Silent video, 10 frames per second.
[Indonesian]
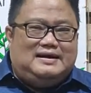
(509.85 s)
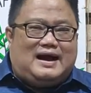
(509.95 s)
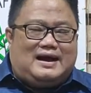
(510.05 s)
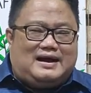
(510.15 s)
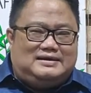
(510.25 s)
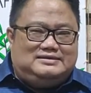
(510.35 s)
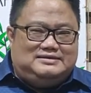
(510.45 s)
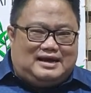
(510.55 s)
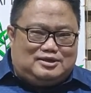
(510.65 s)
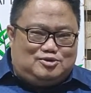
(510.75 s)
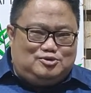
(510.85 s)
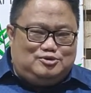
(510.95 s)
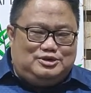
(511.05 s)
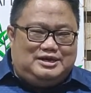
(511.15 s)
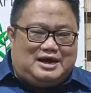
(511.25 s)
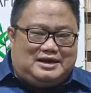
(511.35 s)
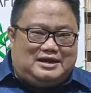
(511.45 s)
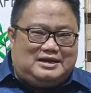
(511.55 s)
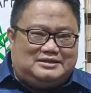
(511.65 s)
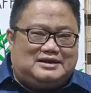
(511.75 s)
akan jatuh di
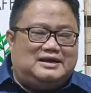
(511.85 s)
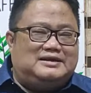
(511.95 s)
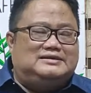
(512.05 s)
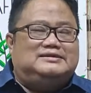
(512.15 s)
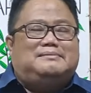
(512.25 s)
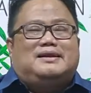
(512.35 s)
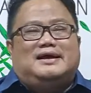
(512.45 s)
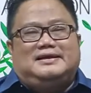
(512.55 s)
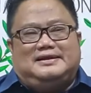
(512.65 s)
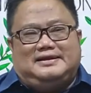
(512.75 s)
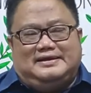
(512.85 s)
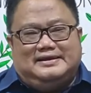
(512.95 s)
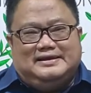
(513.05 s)
hari-hari terakhir di zaman akhir ini.